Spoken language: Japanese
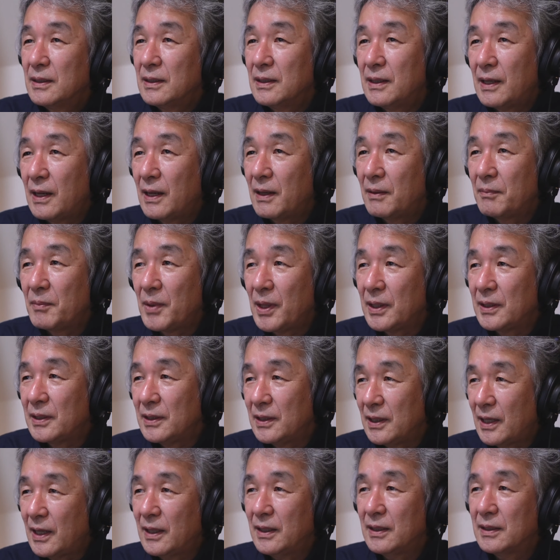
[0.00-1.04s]
ラーメン
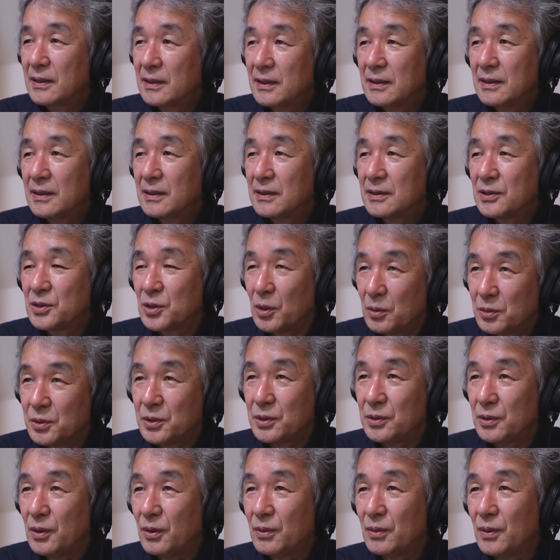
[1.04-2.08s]
屋
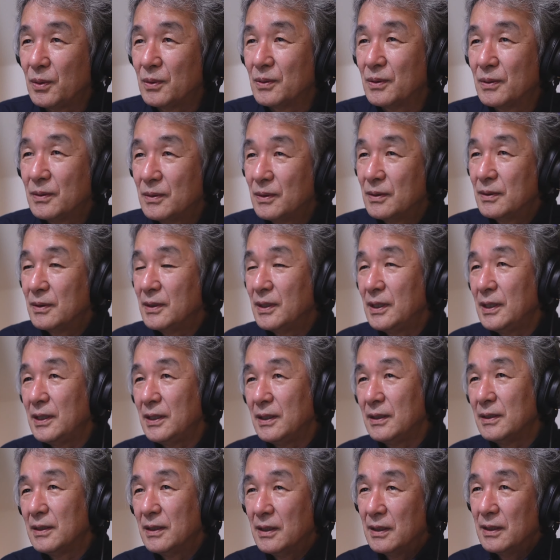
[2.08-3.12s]
食堂
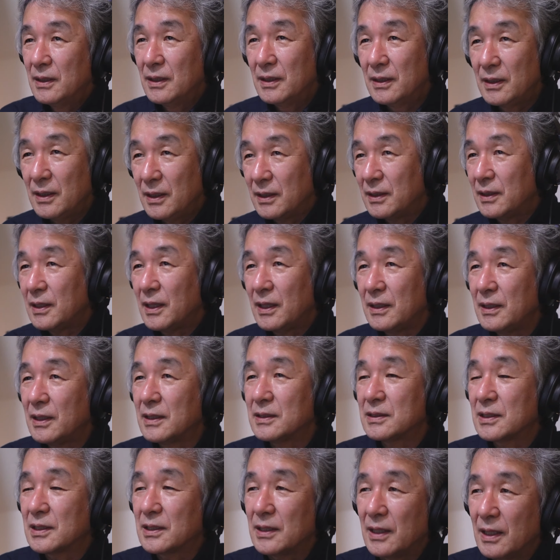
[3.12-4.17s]
に行ったんで
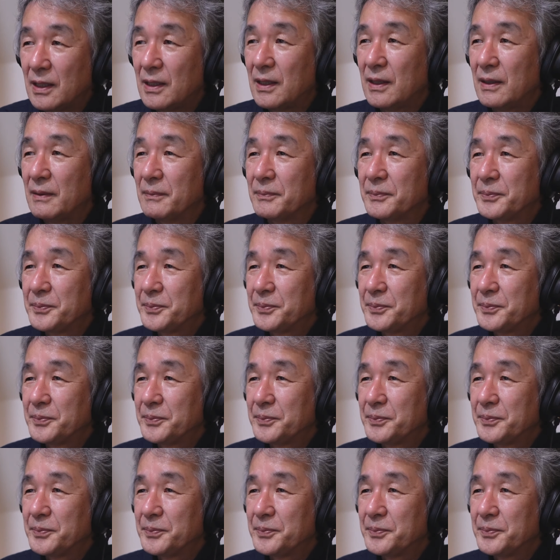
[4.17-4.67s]
すが